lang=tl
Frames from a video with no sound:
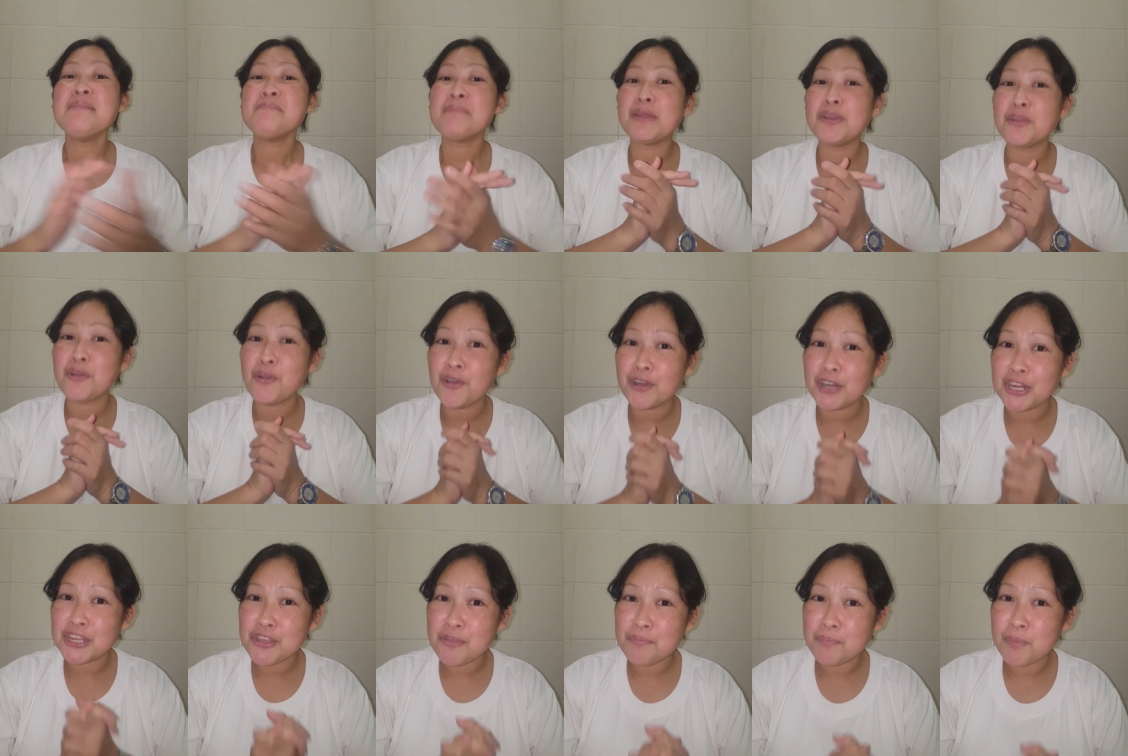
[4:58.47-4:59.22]

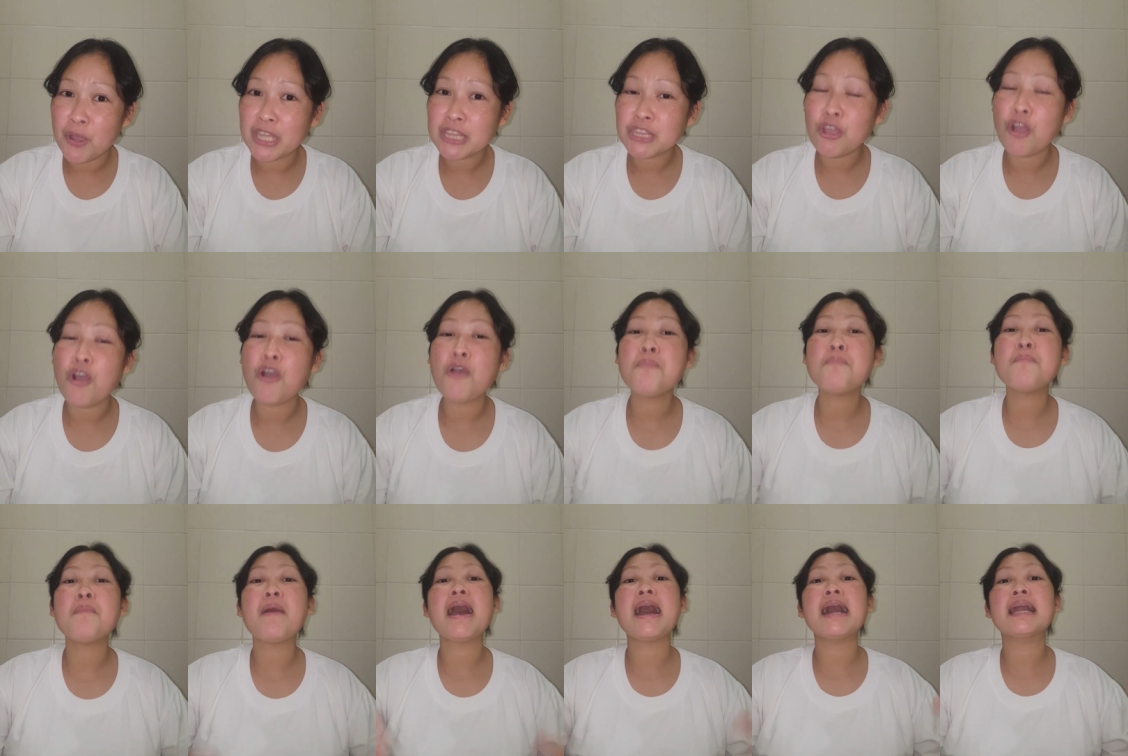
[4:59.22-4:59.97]
panoorin nyo po
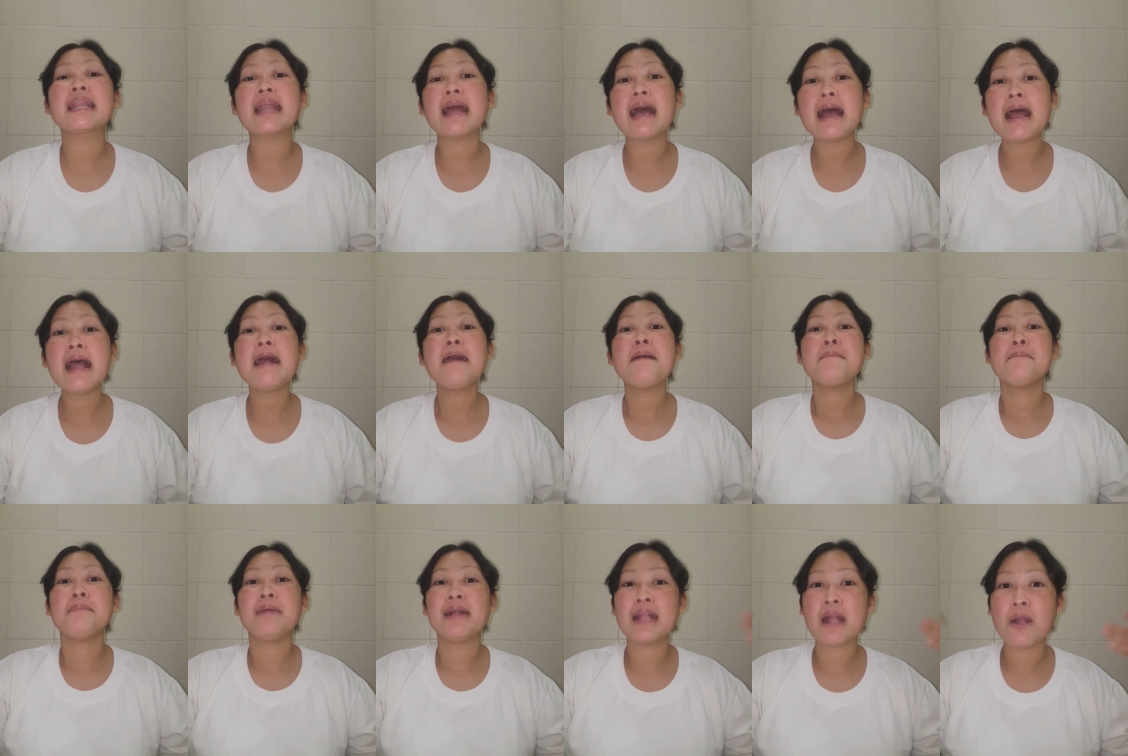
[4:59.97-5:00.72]
ito para
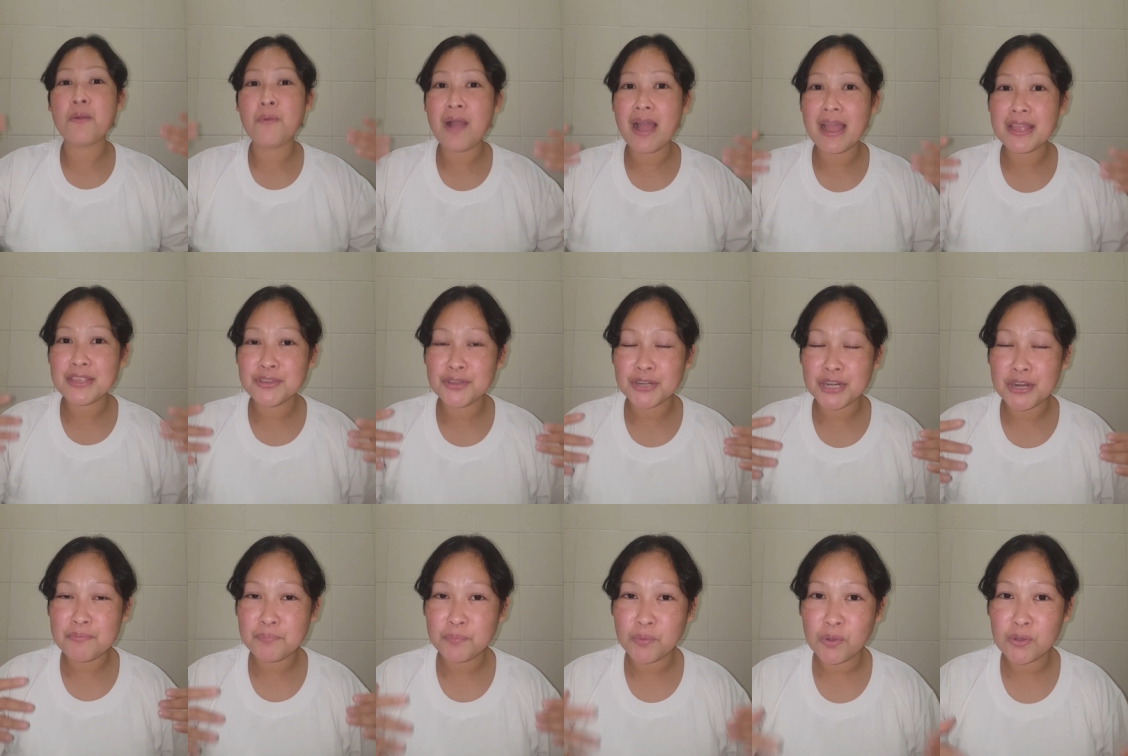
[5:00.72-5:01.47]
magawa nyo
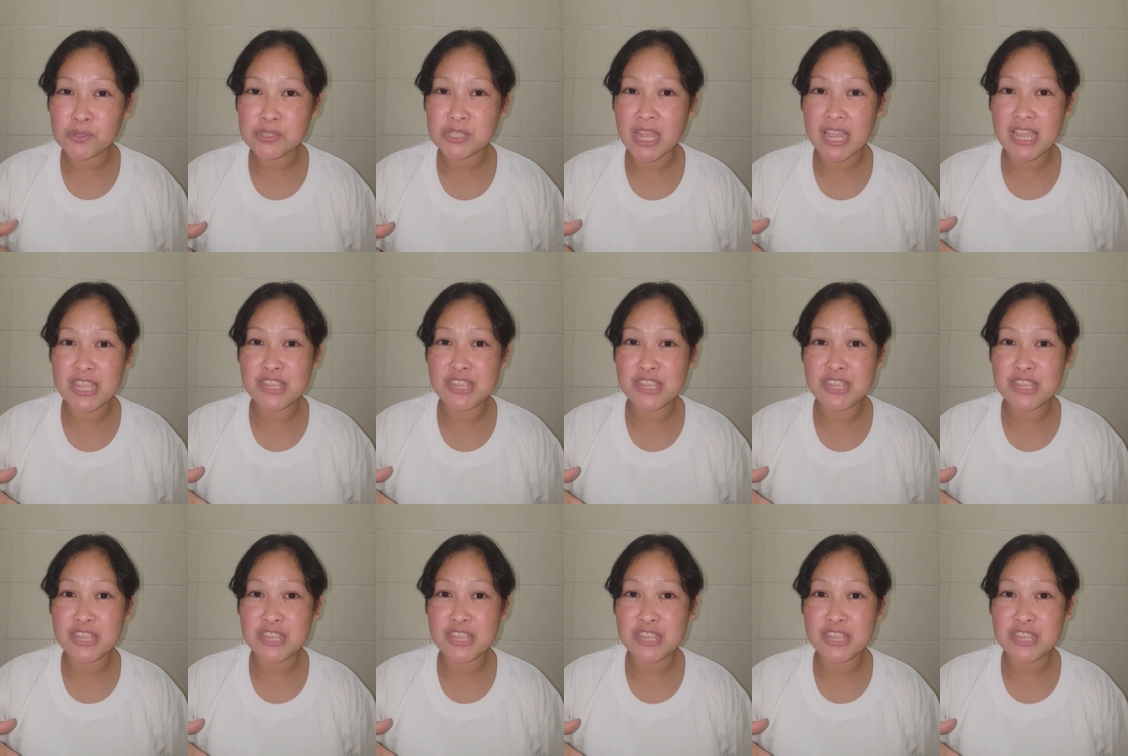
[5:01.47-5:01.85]
rin po sa